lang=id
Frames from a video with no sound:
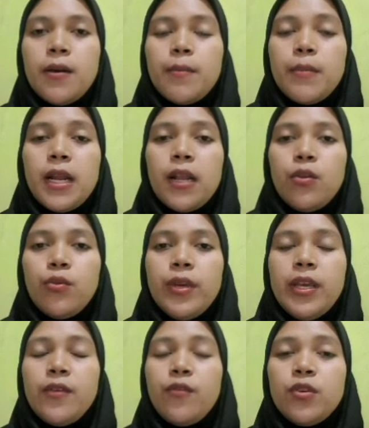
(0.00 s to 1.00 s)

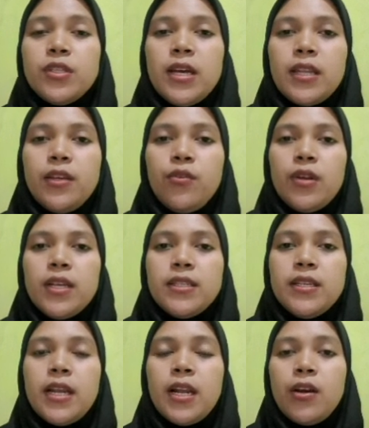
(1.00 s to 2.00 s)
melalui fungsi artikulasi
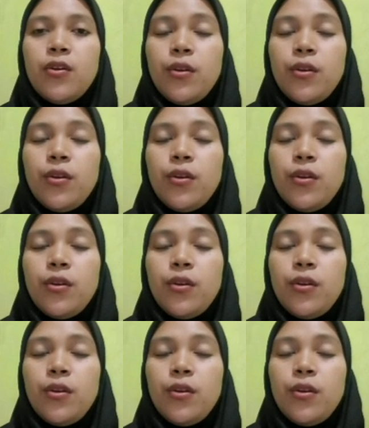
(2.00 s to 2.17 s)
dan